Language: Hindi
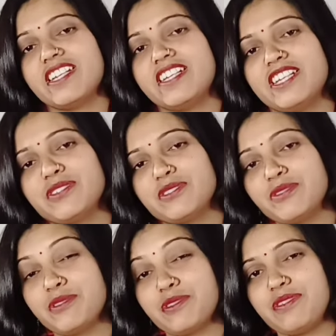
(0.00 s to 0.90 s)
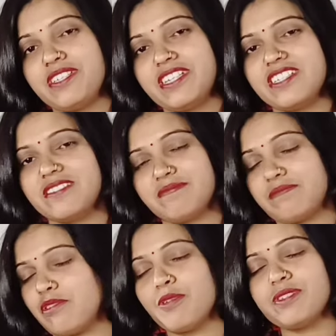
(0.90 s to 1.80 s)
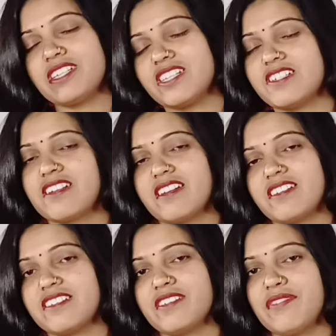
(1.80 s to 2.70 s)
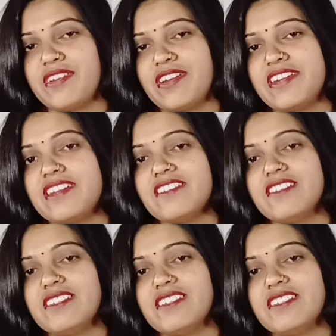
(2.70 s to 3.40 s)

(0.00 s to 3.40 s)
ठंडक दूर हुई है बहुत ज़्यादा ठंड है फ्रेंड